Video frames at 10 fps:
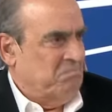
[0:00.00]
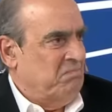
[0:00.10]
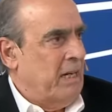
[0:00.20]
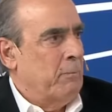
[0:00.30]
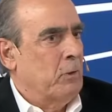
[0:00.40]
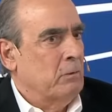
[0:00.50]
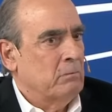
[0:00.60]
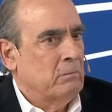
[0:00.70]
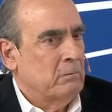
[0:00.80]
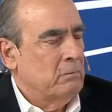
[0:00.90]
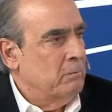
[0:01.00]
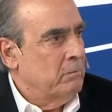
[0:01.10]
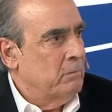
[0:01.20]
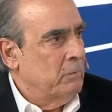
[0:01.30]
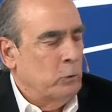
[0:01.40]
Digamos,
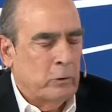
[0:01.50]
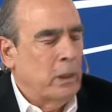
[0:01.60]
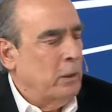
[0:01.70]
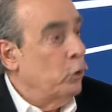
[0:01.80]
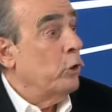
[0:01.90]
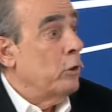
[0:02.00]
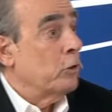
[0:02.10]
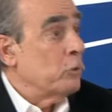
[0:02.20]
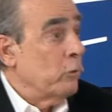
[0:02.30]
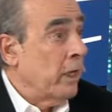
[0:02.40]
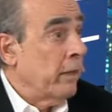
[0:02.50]
eh, no digo que sea una